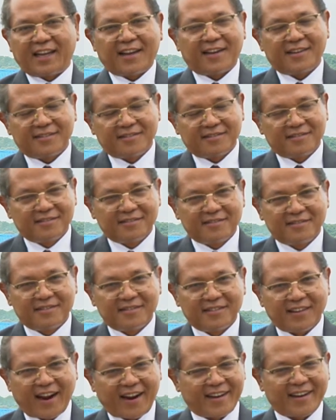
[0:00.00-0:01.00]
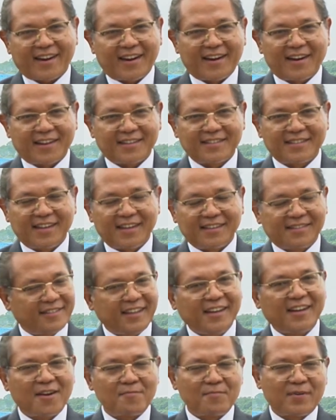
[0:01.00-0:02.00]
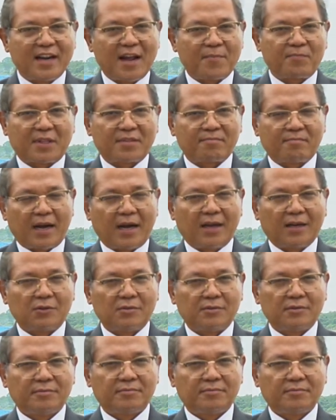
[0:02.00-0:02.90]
dan anak-anaknya tidak mendapat mal.